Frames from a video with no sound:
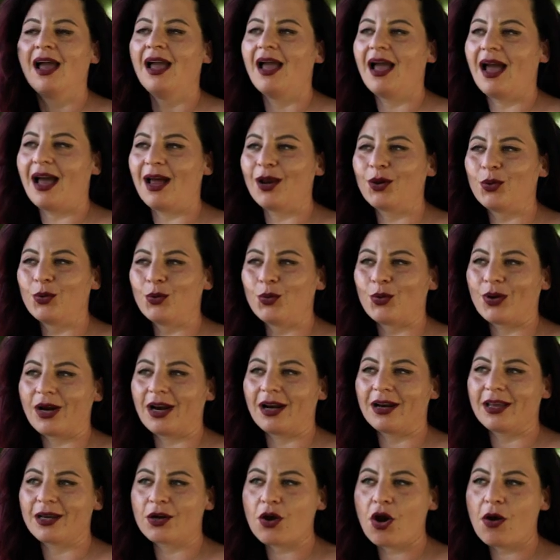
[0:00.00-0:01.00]
Allora,
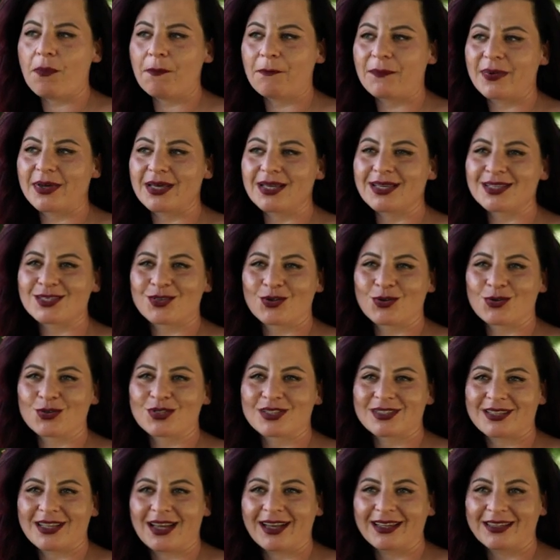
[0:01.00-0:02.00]
le coppe sono
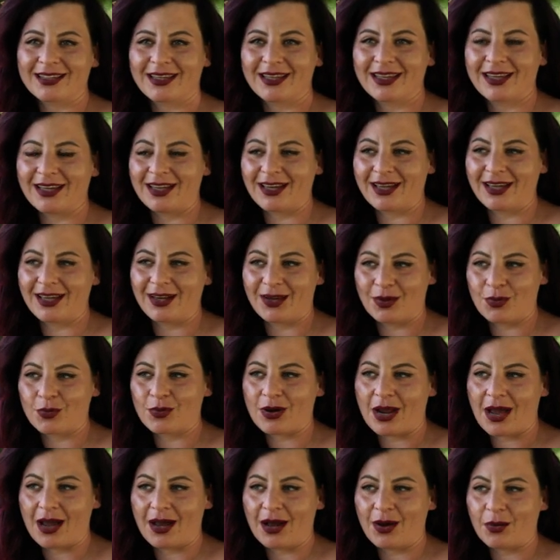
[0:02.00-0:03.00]
state
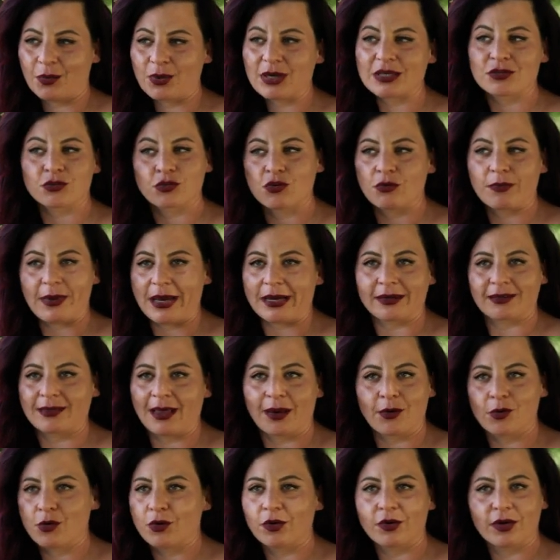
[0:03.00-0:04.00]
una, una, scoperta,
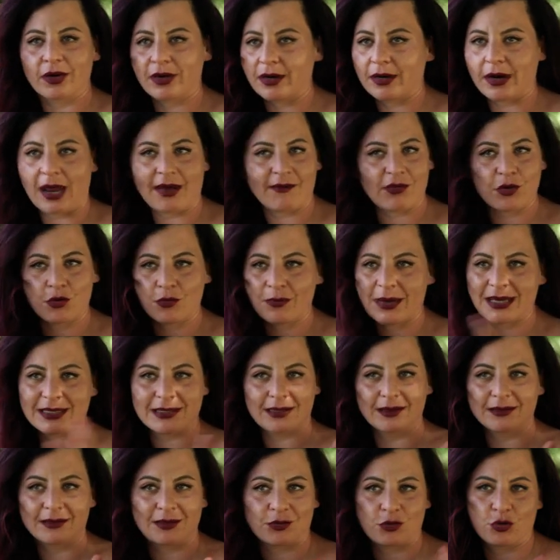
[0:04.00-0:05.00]
non avevo mai
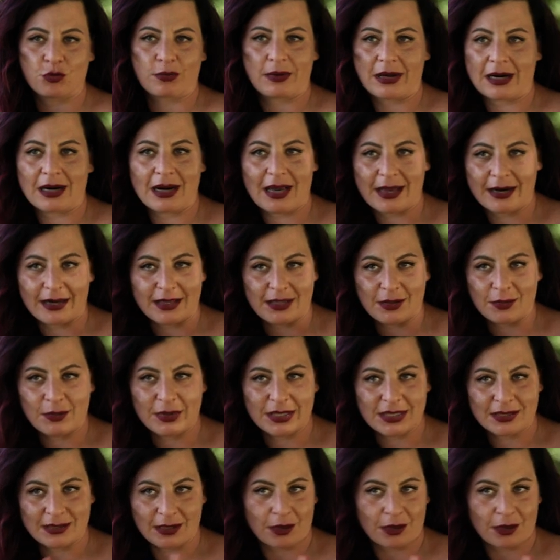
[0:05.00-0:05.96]
sentito parlare di questa